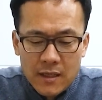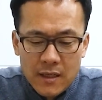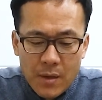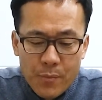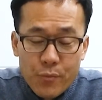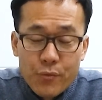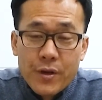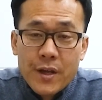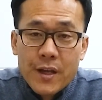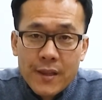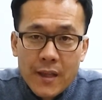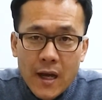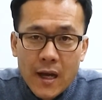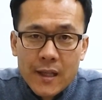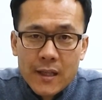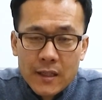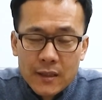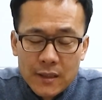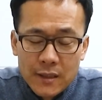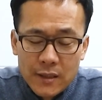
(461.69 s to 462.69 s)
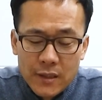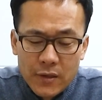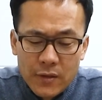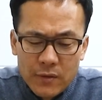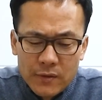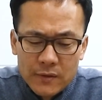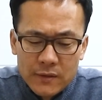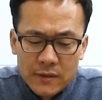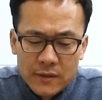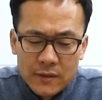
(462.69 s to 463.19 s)
앞으로 해 나가야 될
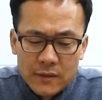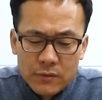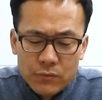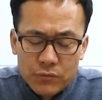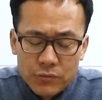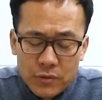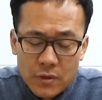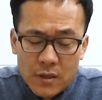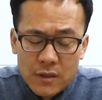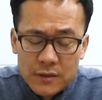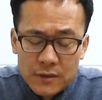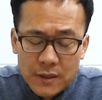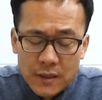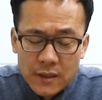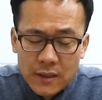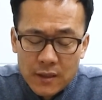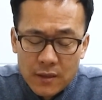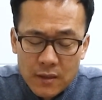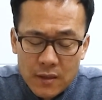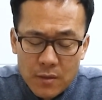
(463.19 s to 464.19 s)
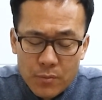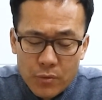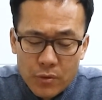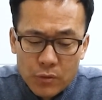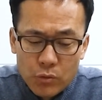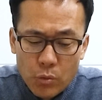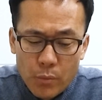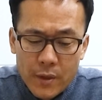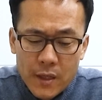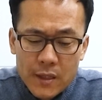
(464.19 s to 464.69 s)
텐데요. 우선은 이제 이런
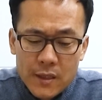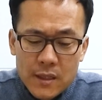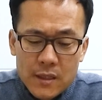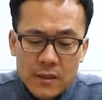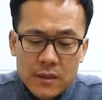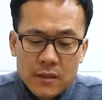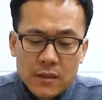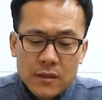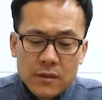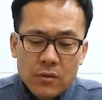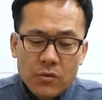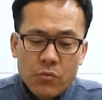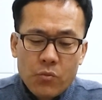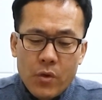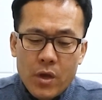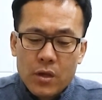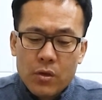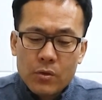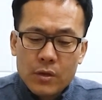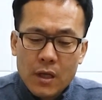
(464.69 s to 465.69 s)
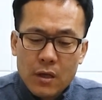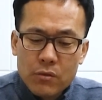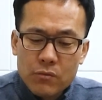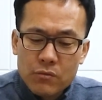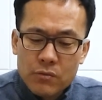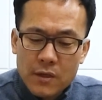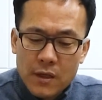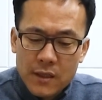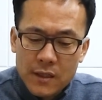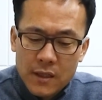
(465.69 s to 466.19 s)
일본의 도발에 대해서는 외교
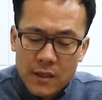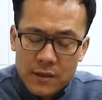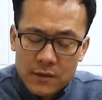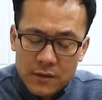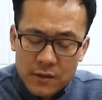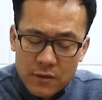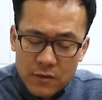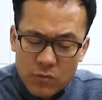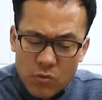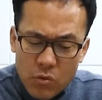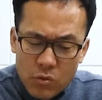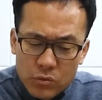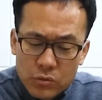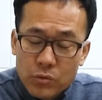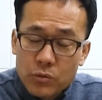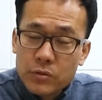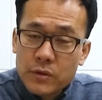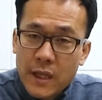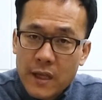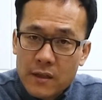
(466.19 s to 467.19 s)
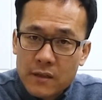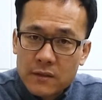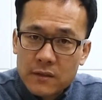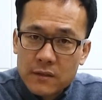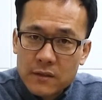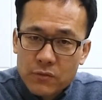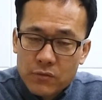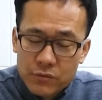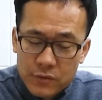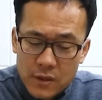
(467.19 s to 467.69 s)
당국 간의 어쨌든 공동
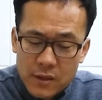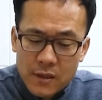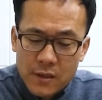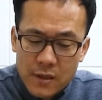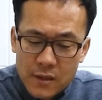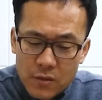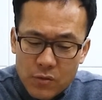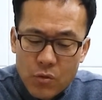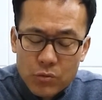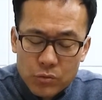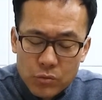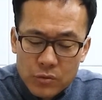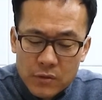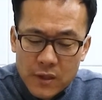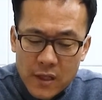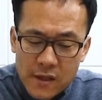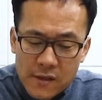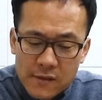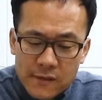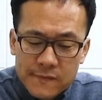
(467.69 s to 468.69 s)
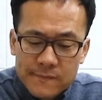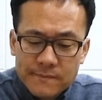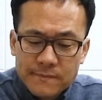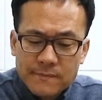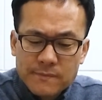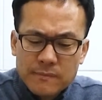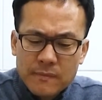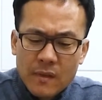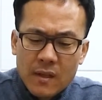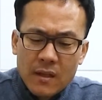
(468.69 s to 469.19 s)
대응, 국제사회에서 공동 대응,
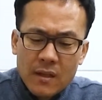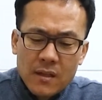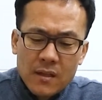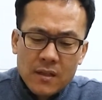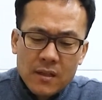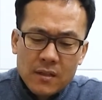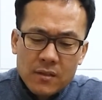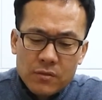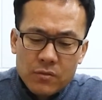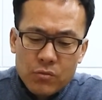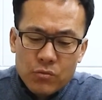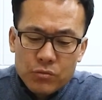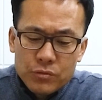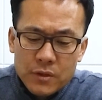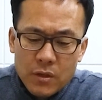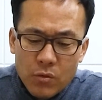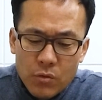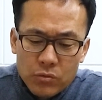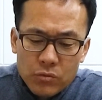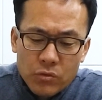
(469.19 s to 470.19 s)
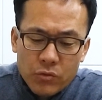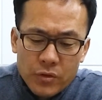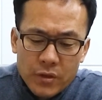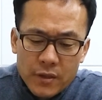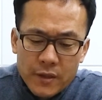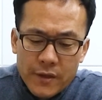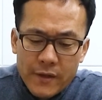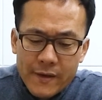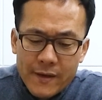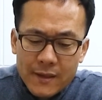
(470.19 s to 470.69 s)
그리고 군사 공동
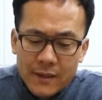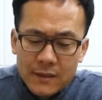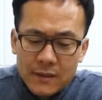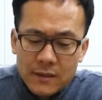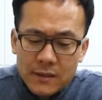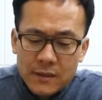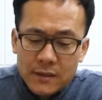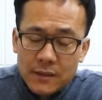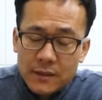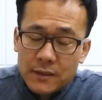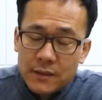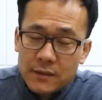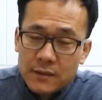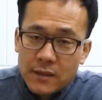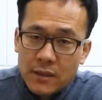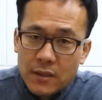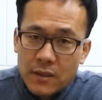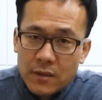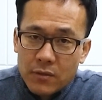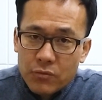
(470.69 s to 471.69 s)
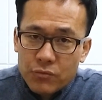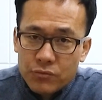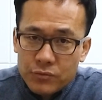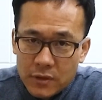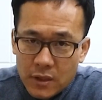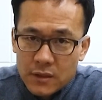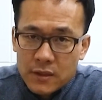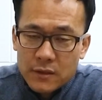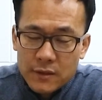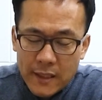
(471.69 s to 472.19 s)
위원회와 같은 이제
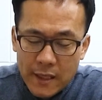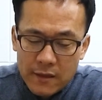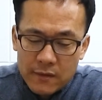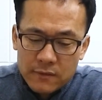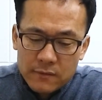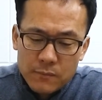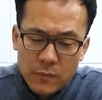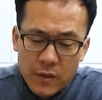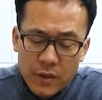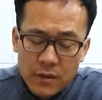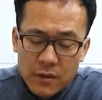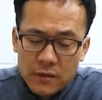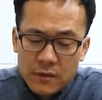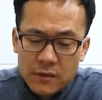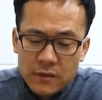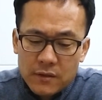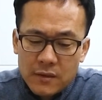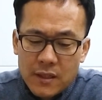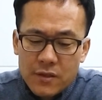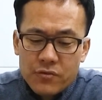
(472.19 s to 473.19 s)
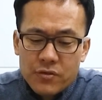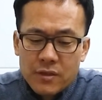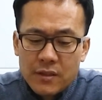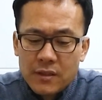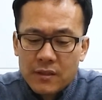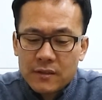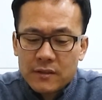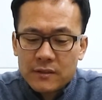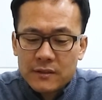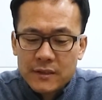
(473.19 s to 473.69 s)
군사적 대응 뭐 이런 것들을 할 수
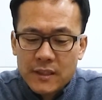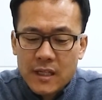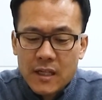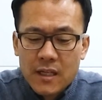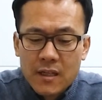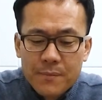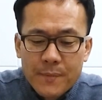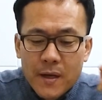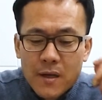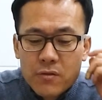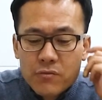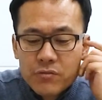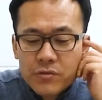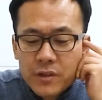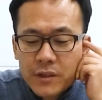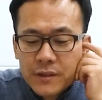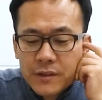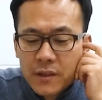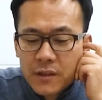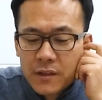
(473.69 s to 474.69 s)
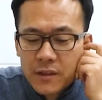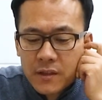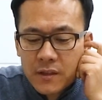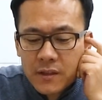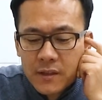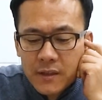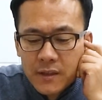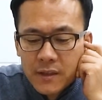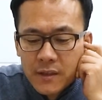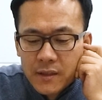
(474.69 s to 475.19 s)
있는 그 체계를 빨리
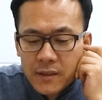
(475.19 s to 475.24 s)
꾸려서